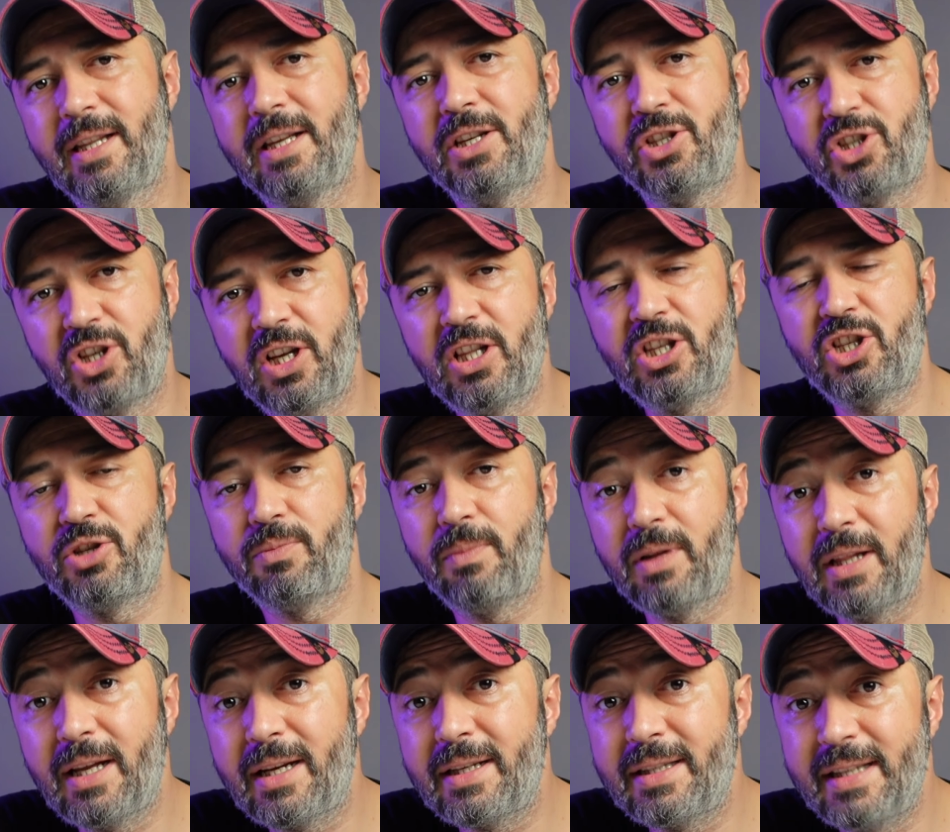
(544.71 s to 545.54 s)
da
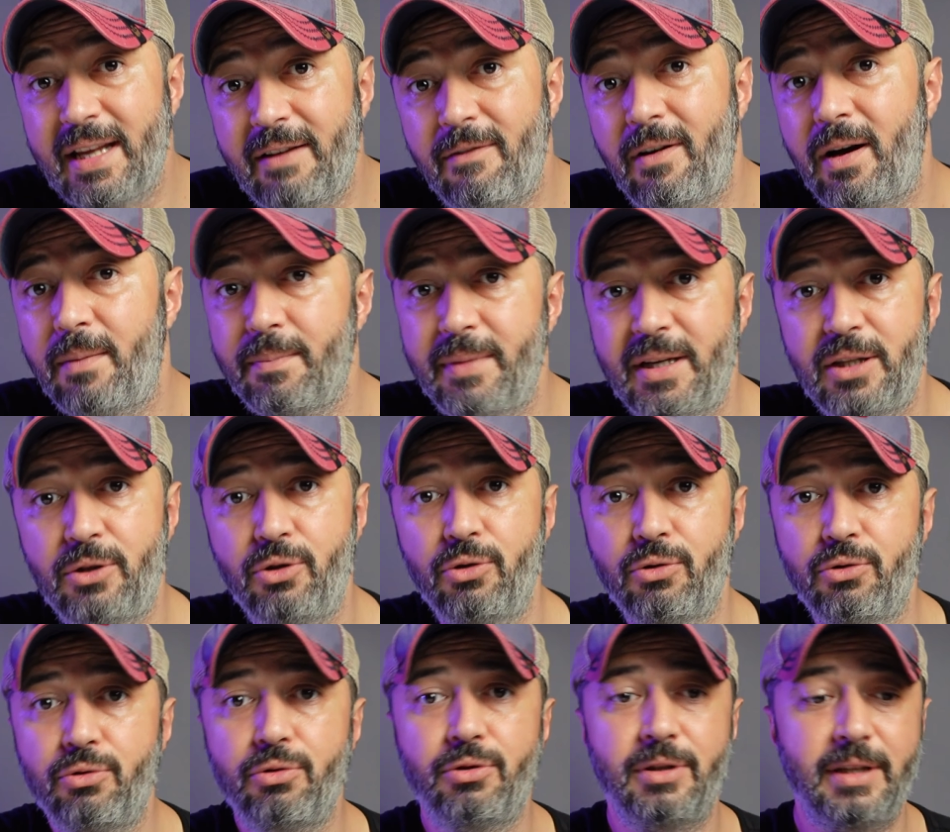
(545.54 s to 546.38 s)
çalışmalar devam
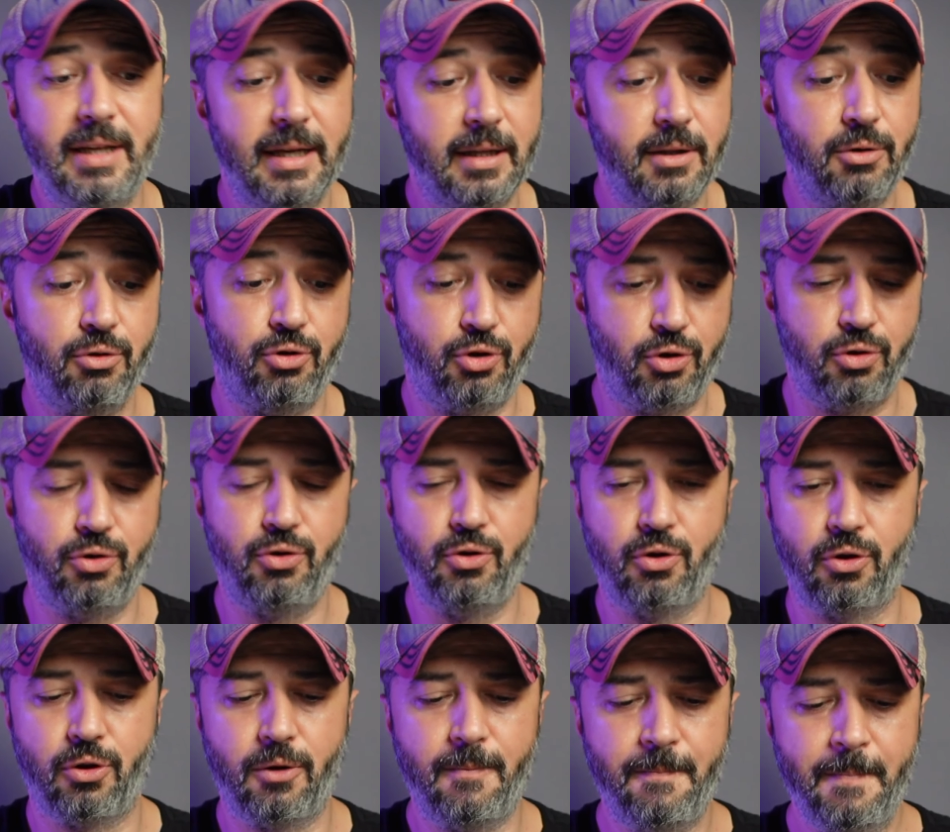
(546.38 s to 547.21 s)
ediyordur diye
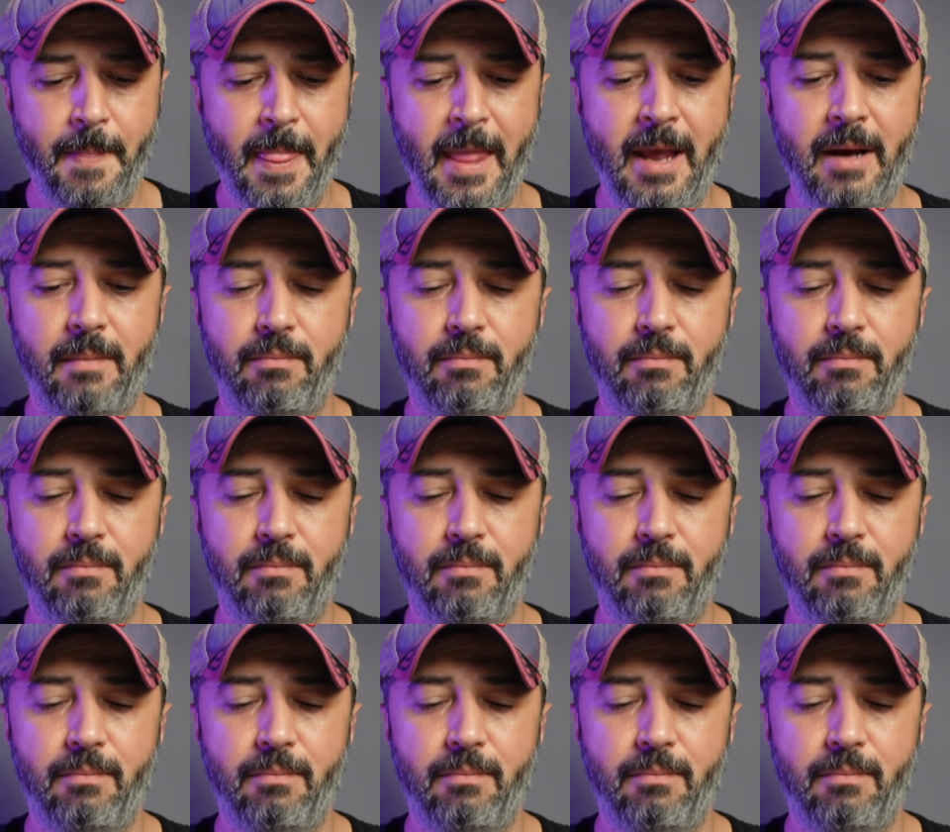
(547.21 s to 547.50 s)
düşünüyorum.